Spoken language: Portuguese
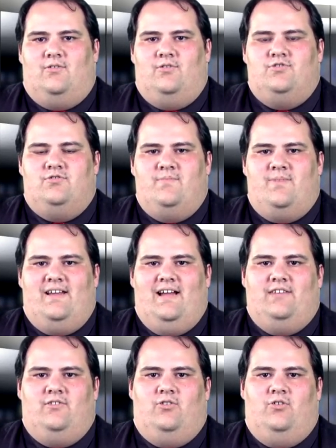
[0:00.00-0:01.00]
onde o
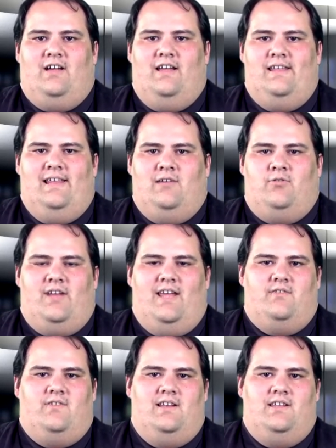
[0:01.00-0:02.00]
empregado colocaria lá o horário que